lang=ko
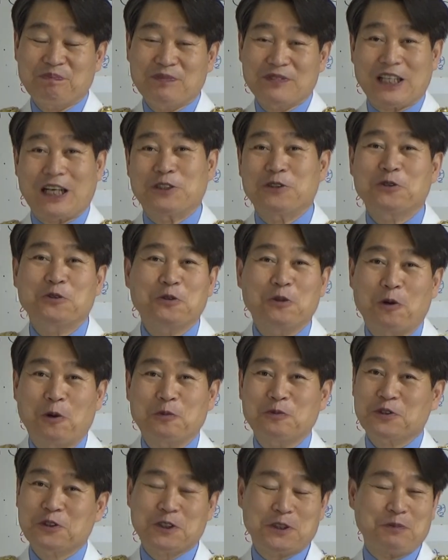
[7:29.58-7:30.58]
자녀도
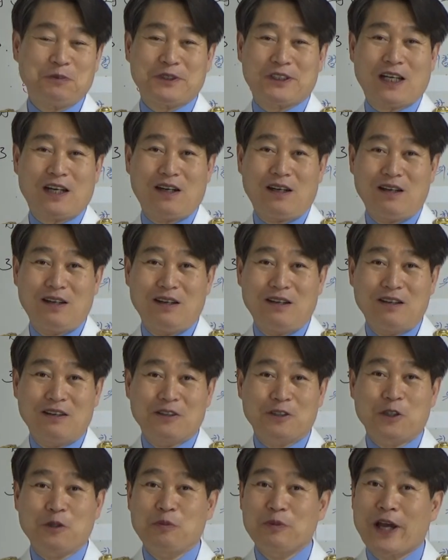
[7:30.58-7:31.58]
없으십니다.
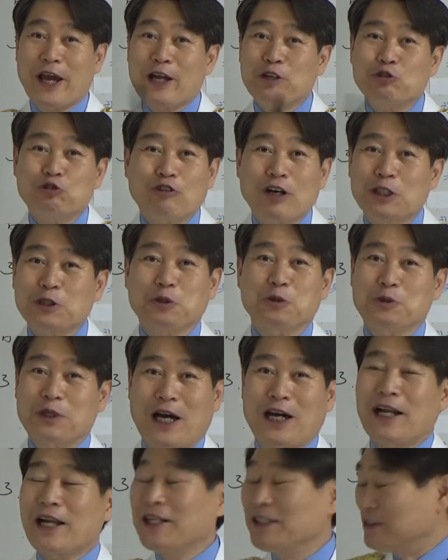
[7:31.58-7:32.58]
그럼 애국 활동을
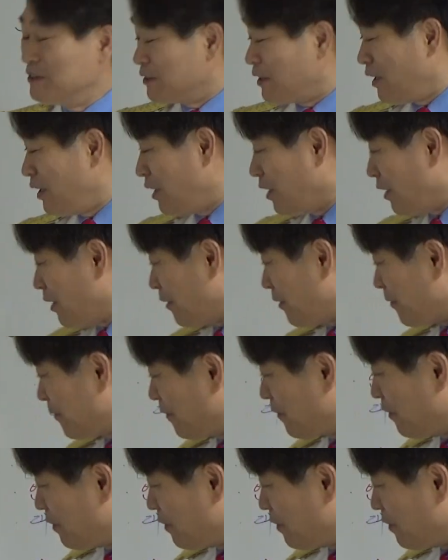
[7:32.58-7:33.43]
안 했는데